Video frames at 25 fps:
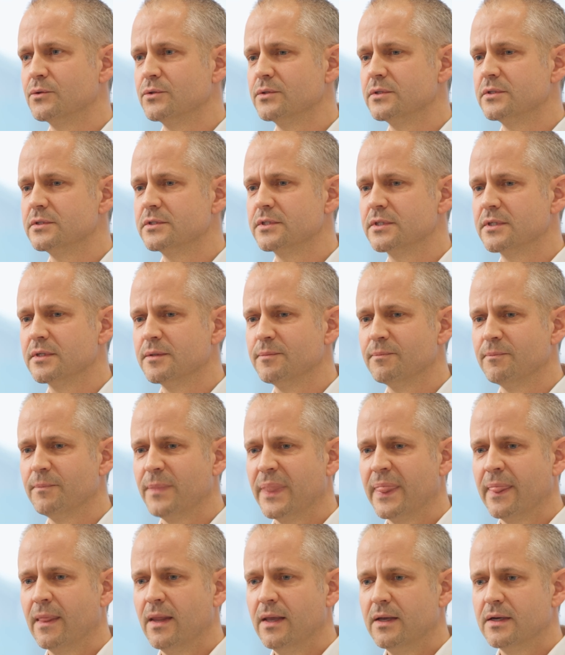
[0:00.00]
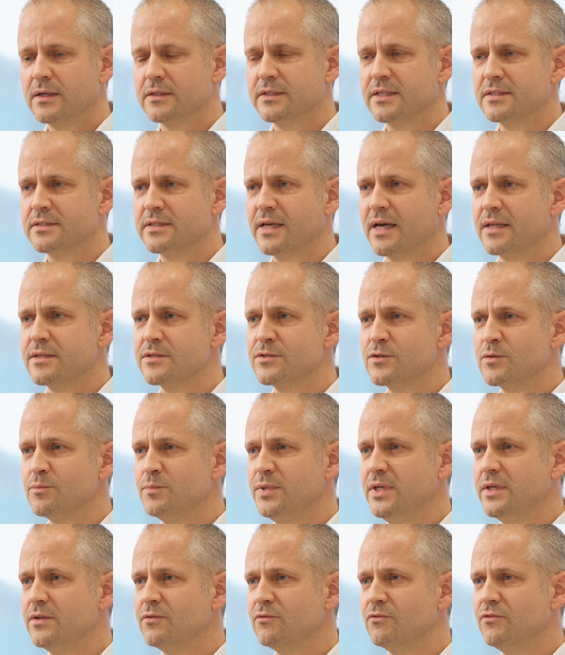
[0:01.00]
Und ähm, das Ganze
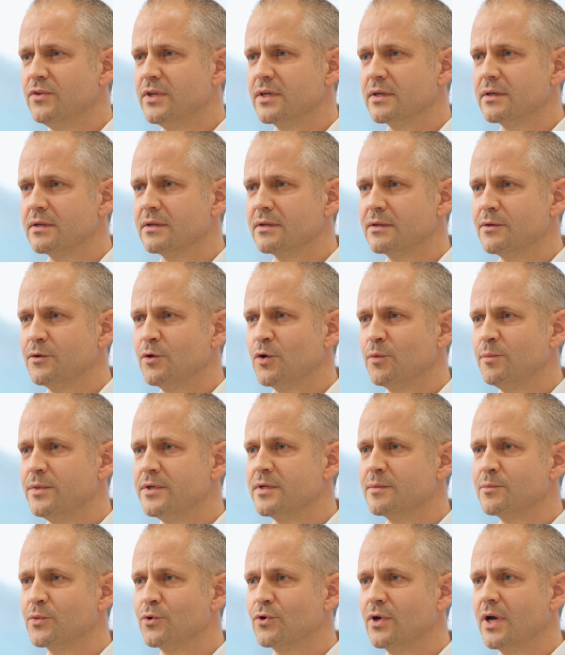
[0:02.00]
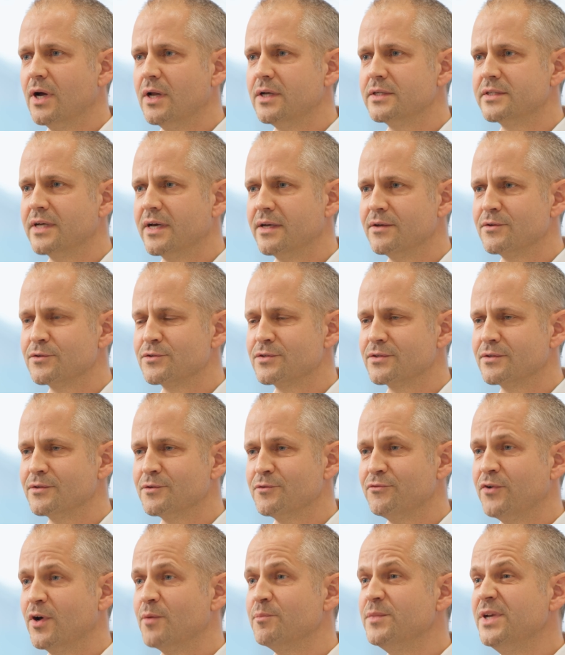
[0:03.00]
bieten wir noch mit dem Rückhalt eines
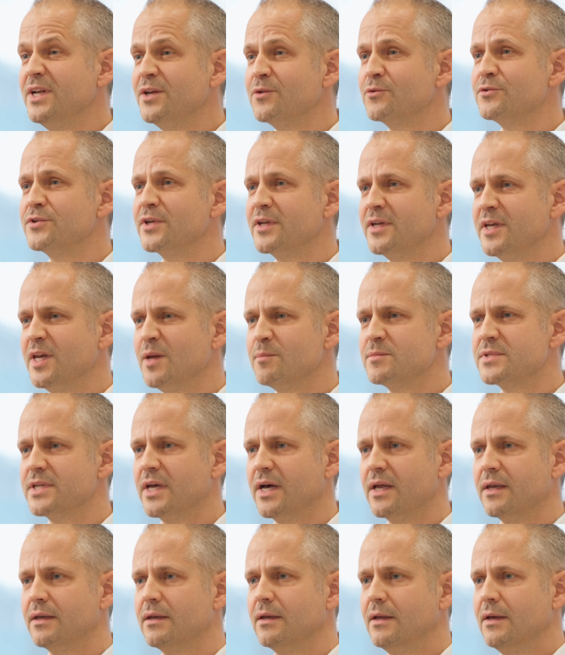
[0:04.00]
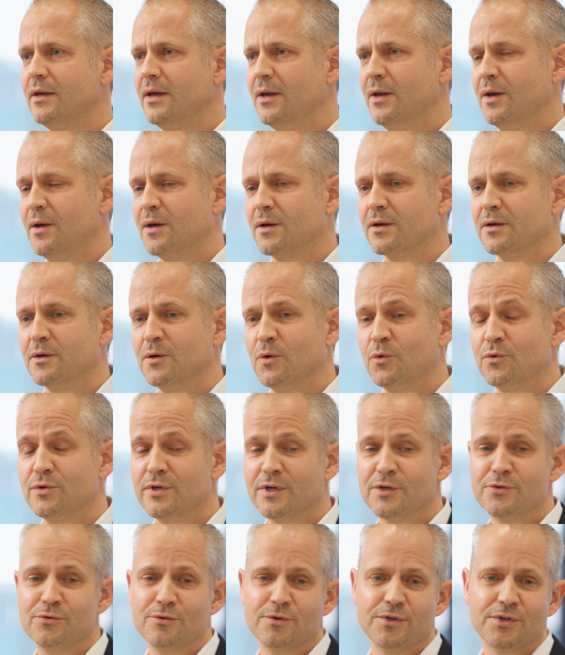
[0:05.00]
Familienunternehmens an äh, und
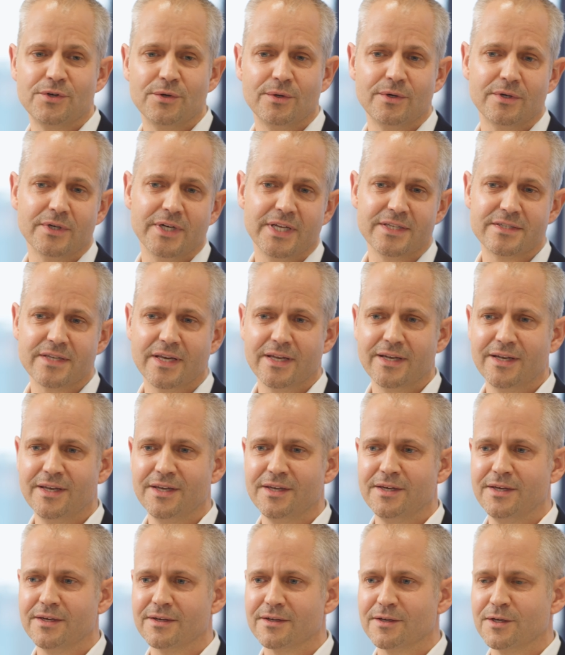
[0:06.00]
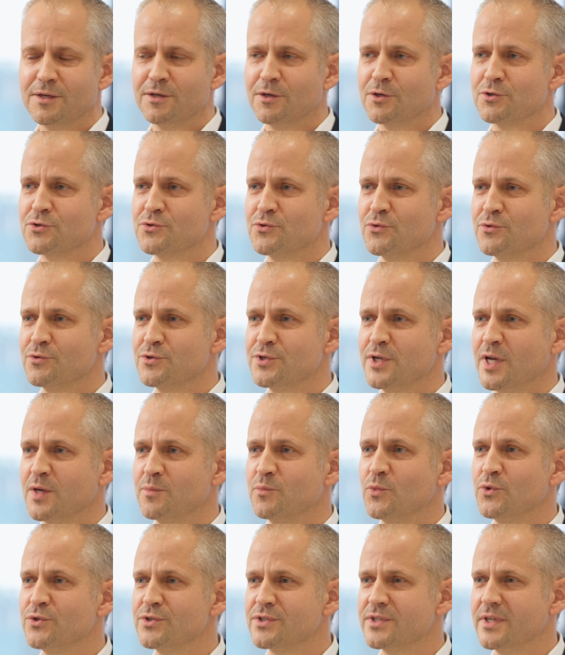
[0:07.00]
natürlich noch letztendlich hier in der schönen
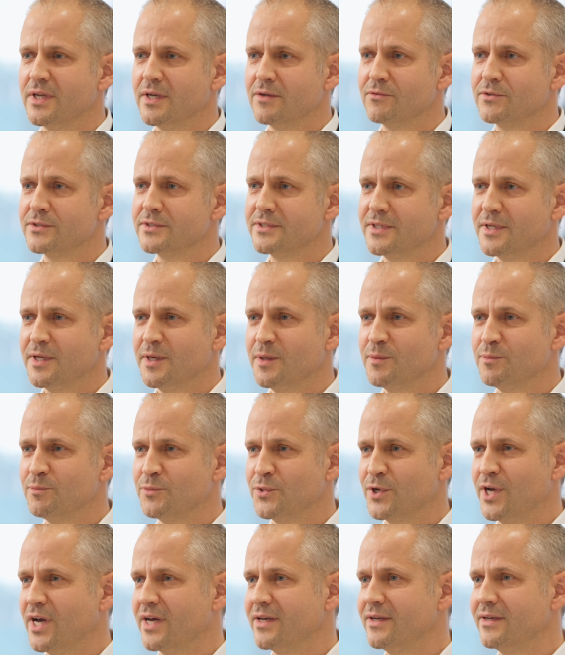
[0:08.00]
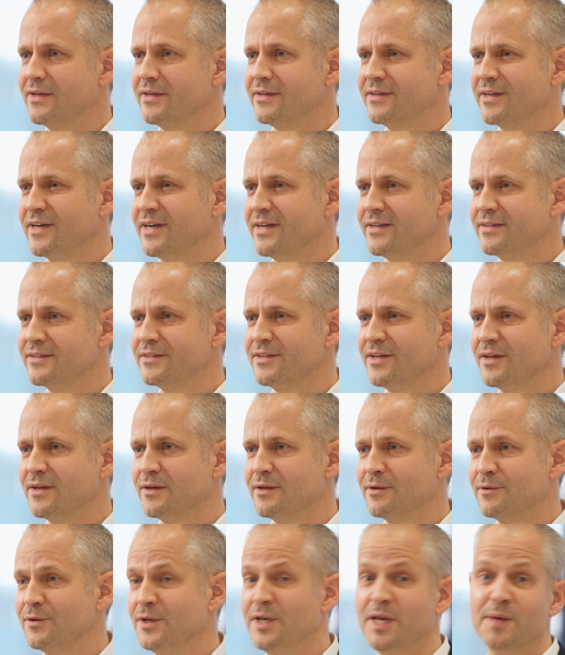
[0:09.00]
Stadt Münster, was ja bekanntlich eine
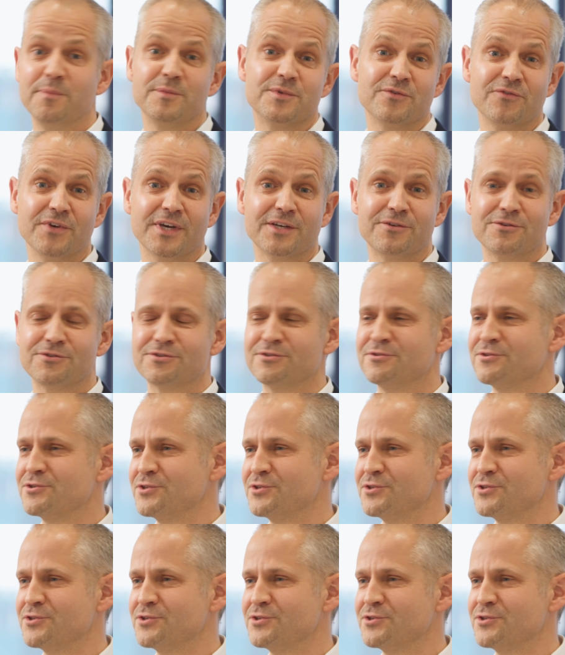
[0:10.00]
der lebenswertesten